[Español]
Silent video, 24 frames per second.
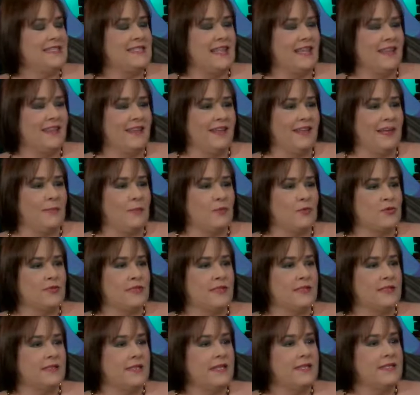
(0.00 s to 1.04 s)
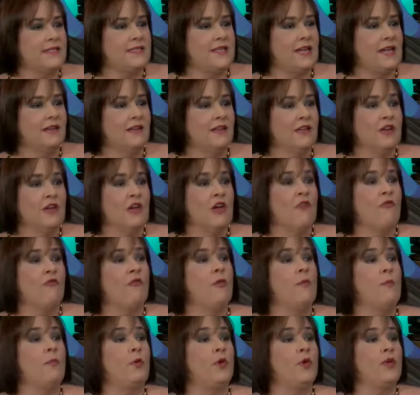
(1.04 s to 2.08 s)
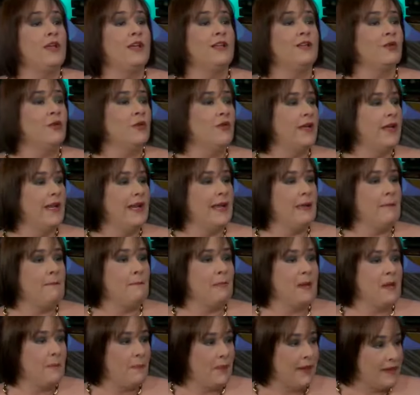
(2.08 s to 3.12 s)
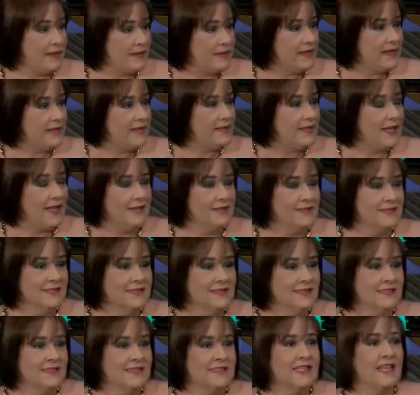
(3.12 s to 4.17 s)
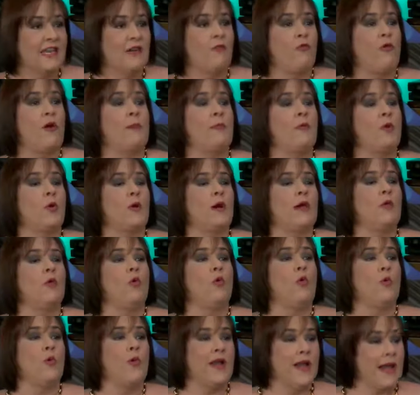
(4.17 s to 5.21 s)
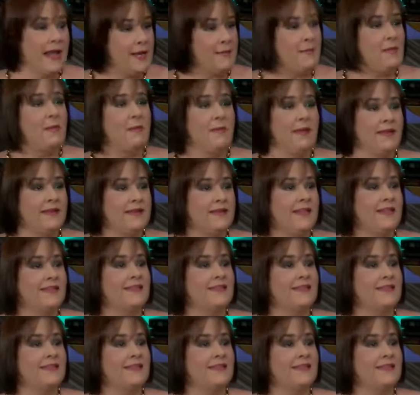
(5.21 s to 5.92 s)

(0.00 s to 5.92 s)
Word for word: de ADN por Sentencia, fue un proyecto de ley bipartita que fue aprobado unánimemente